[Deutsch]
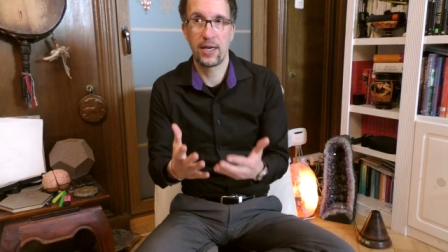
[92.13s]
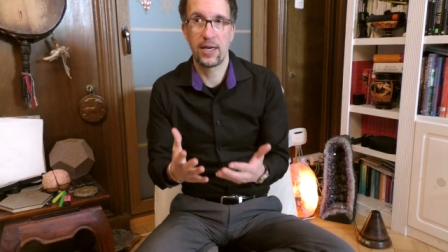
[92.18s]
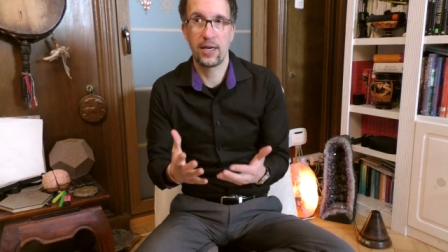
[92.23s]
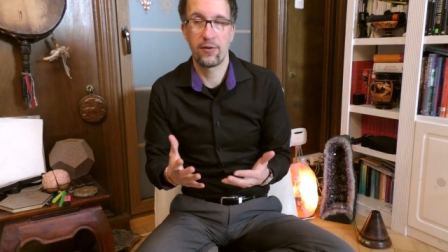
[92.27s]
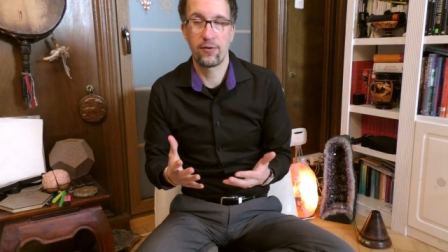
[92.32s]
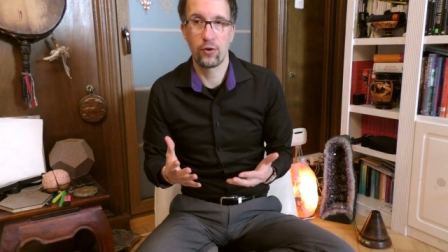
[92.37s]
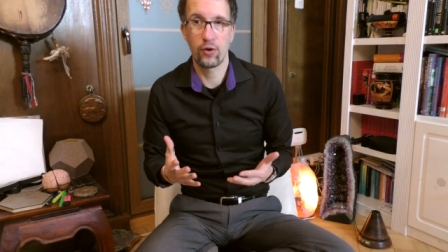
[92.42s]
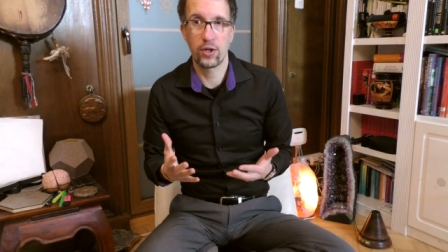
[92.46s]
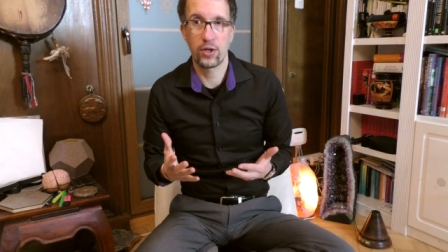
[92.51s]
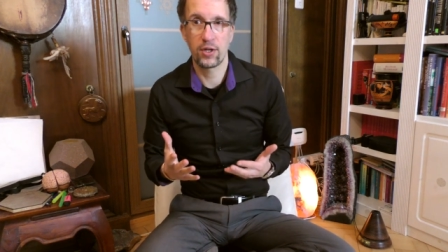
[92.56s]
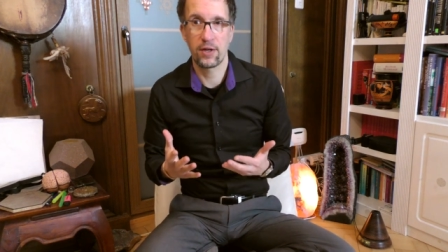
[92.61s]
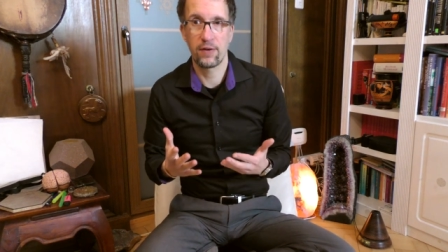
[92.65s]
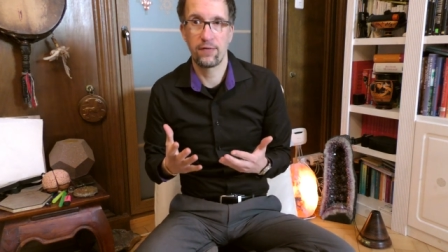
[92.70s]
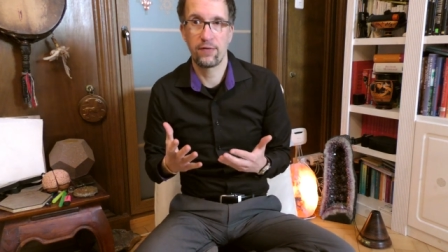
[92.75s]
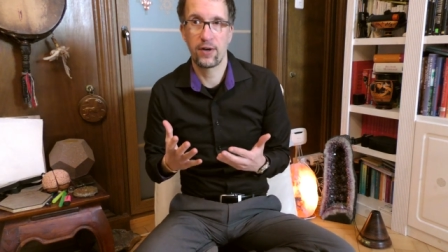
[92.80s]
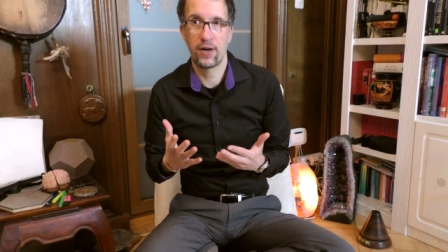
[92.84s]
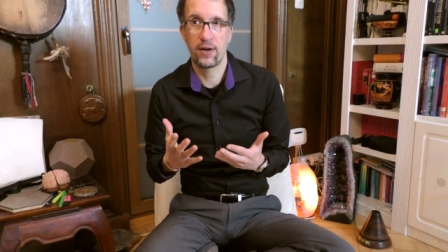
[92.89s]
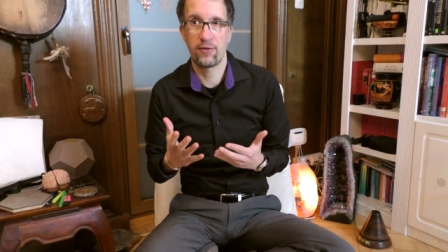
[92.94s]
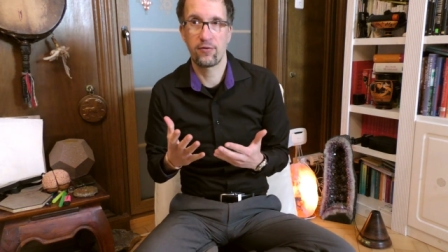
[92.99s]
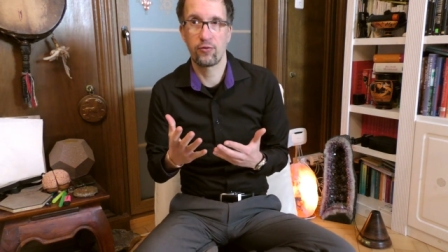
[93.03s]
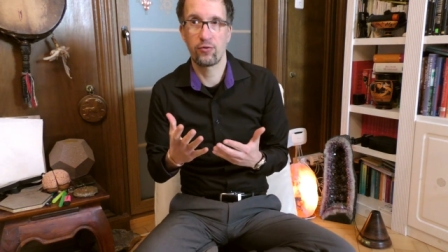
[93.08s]
solchen
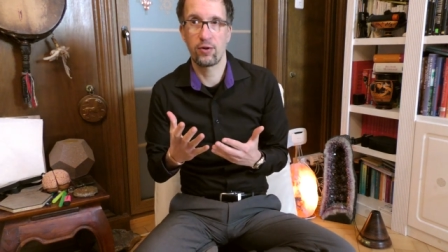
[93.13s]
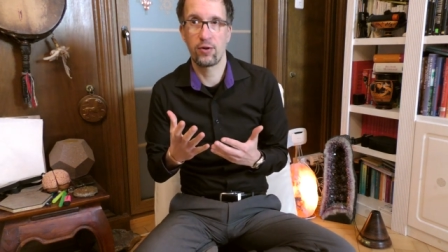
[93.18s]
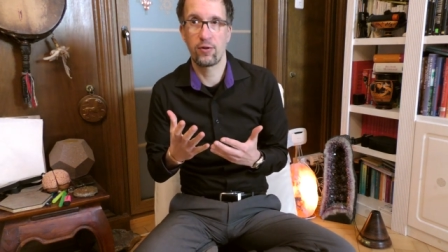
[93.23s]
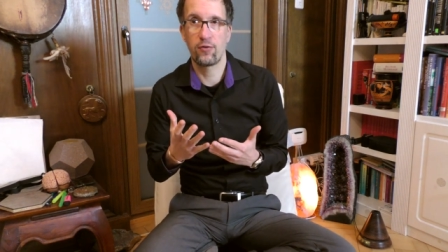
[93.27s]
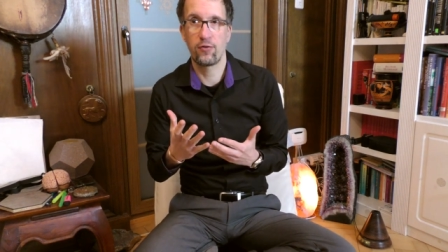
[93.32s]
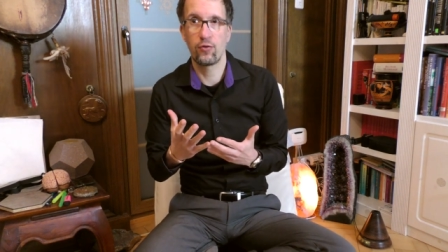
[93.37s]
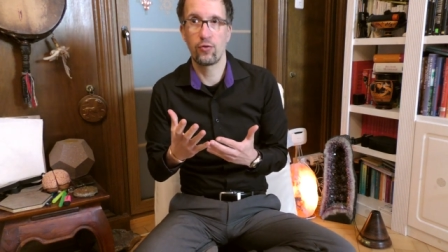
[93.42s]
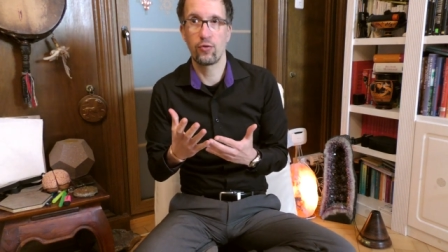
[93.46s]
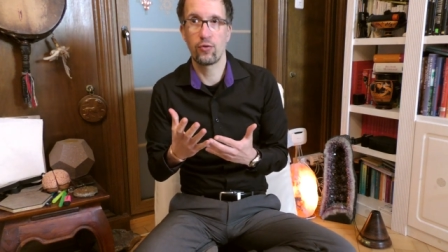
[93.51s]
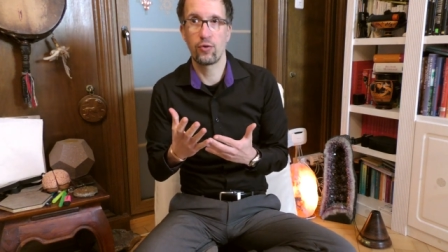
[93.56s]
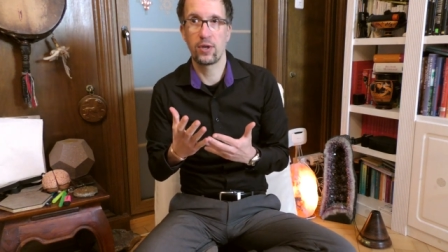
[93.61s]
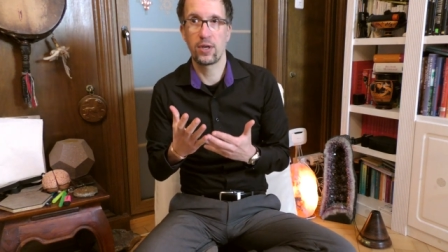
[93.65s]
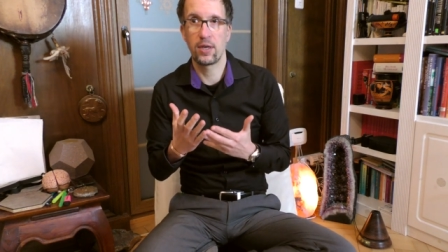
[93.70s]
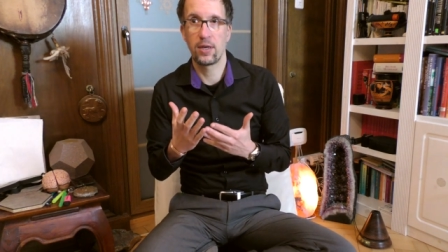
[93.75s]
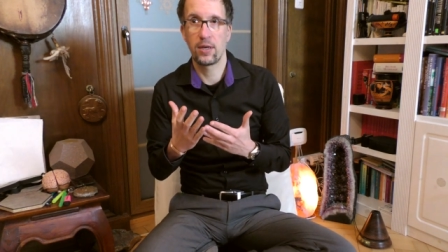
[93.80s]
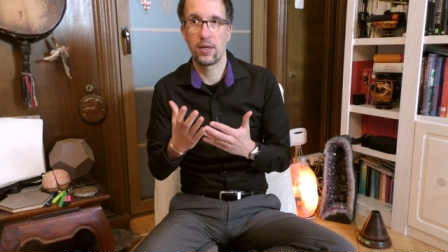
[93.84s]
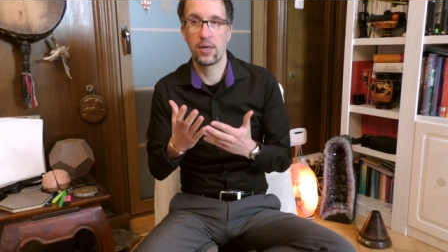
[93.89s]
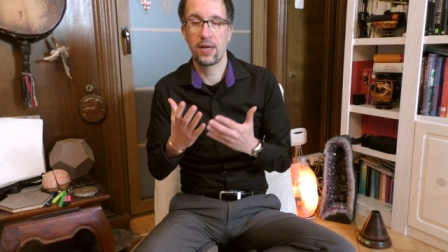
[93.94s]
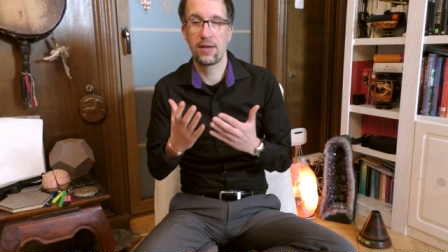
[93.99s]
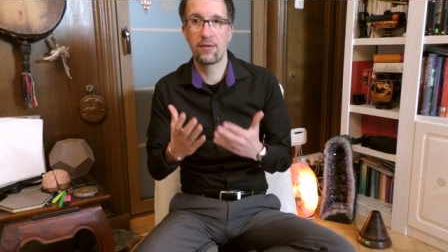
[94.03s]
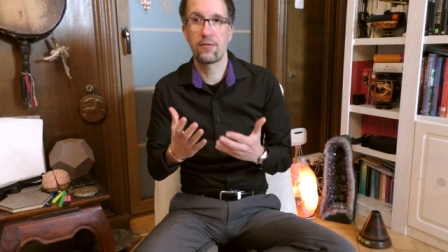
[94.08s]
Gefahrsituation
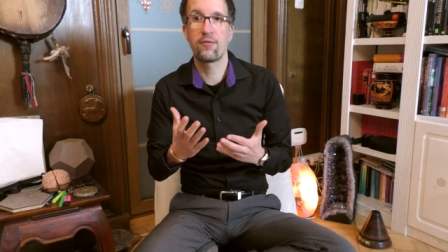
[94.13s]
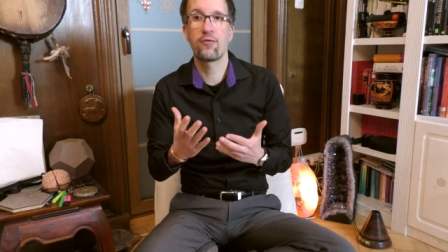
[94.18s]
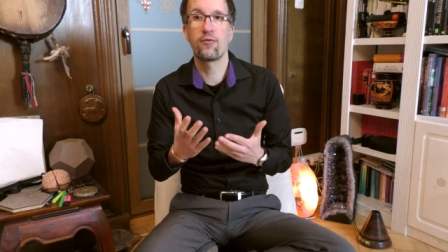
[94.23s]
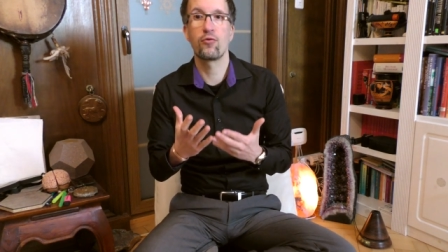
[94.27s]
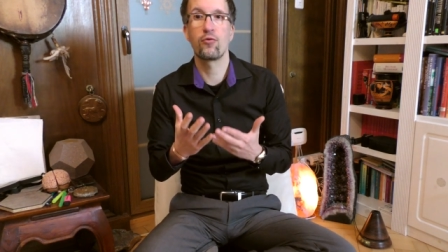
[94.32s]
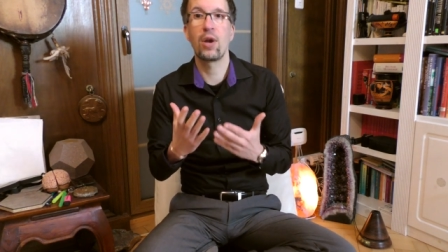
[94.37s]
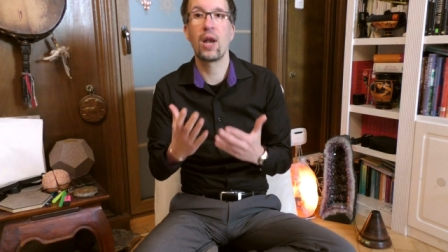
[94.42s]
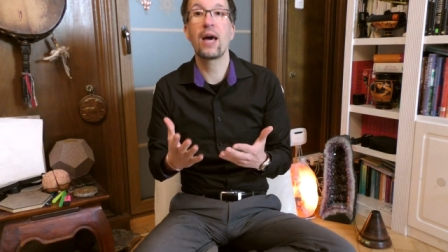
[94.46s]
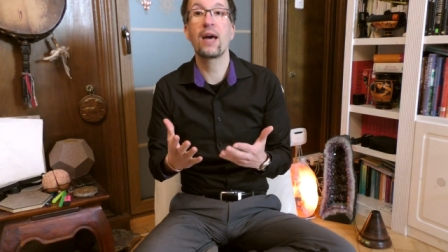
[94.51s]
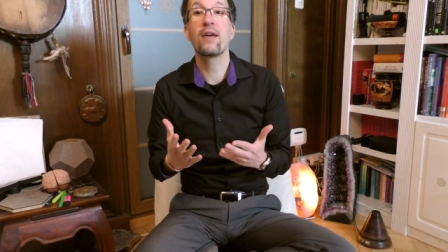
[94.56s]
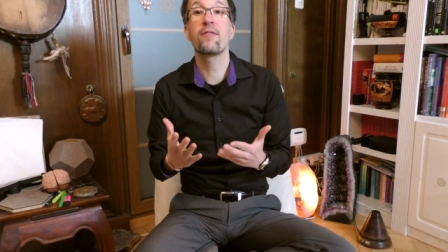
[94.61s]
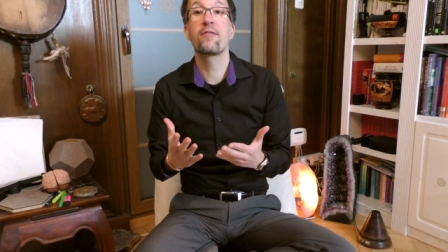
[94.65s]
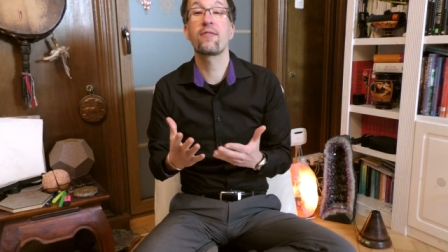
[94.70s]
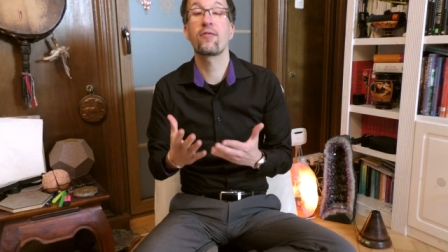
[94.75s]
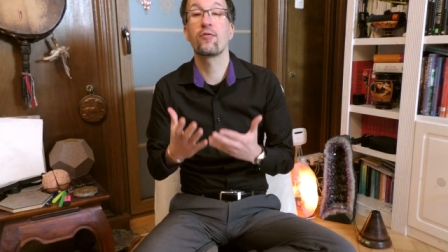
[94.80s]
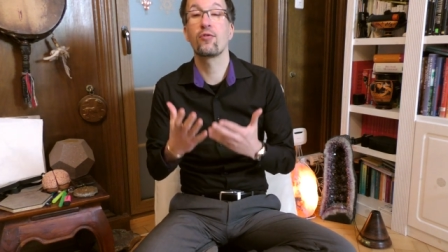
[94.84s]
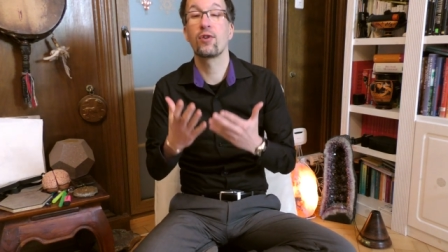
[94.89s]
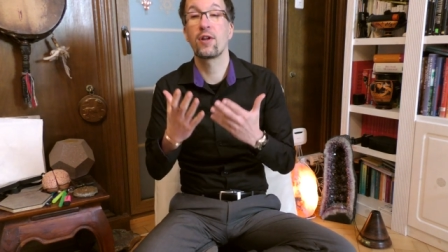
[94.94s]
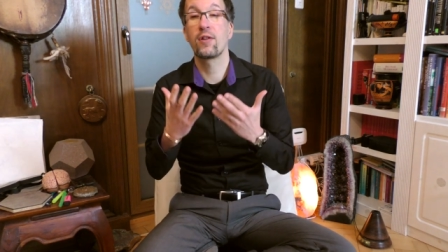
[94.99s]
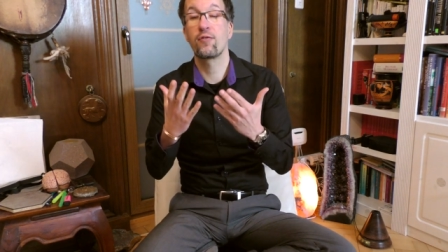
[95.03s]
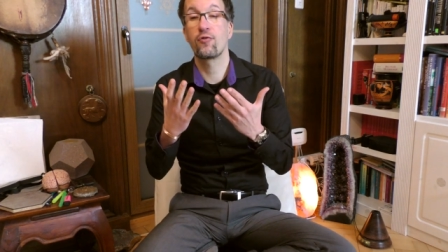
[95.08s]
das zu
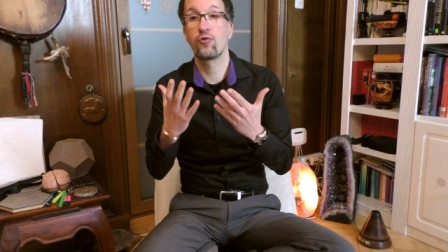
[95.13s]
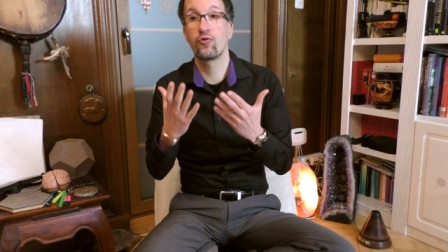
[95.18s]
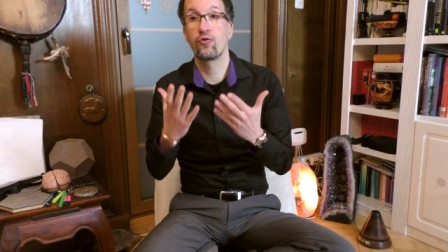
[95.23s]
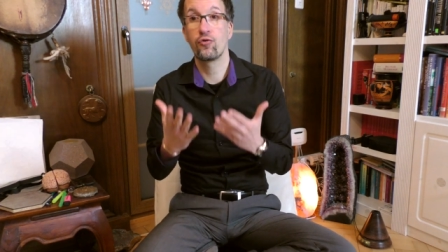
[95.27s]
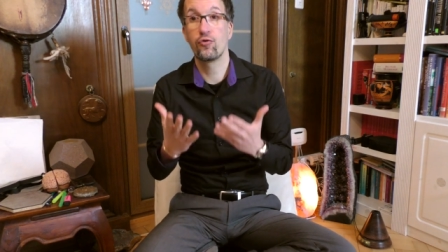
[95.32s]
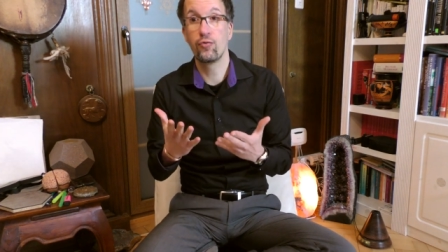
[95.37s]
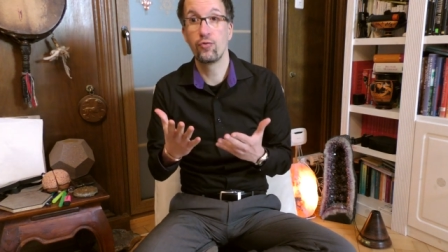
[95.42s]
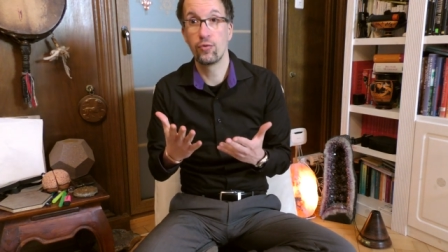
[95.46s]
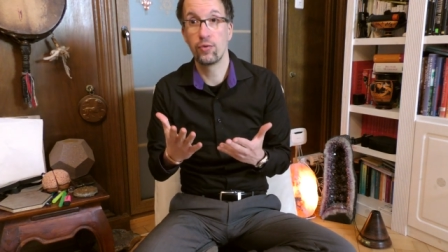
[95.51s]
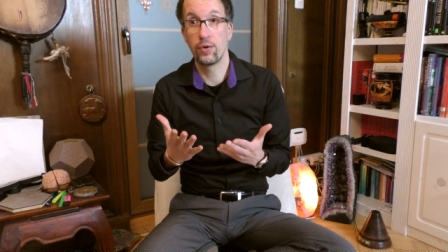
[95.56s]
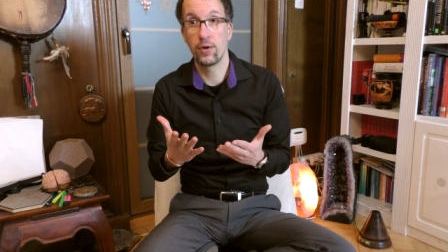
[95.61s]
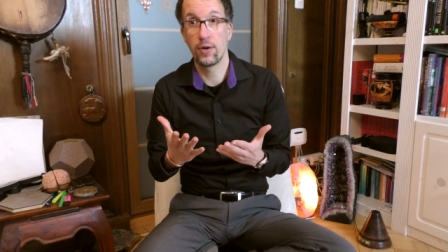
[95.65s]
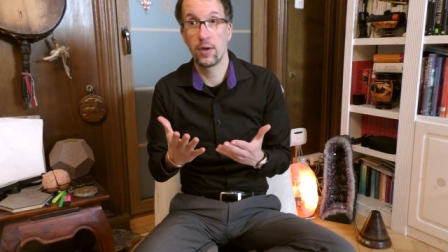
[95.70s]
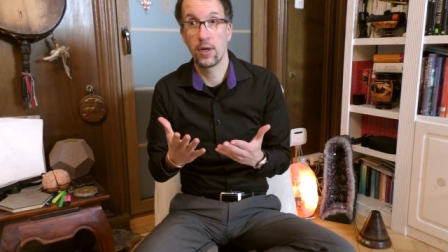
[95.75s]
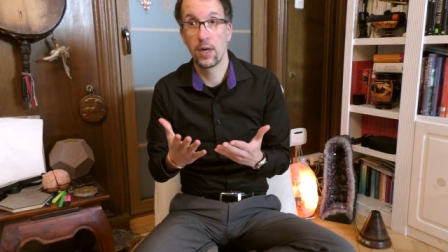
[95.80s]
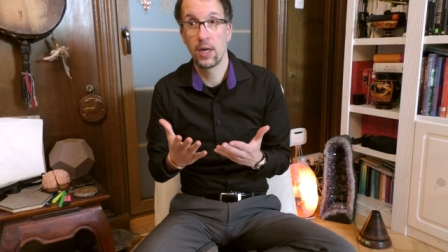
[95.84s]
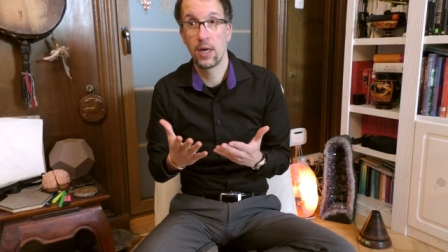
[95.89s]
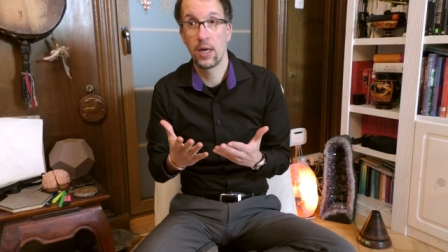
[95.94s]
leisten oder zu tun,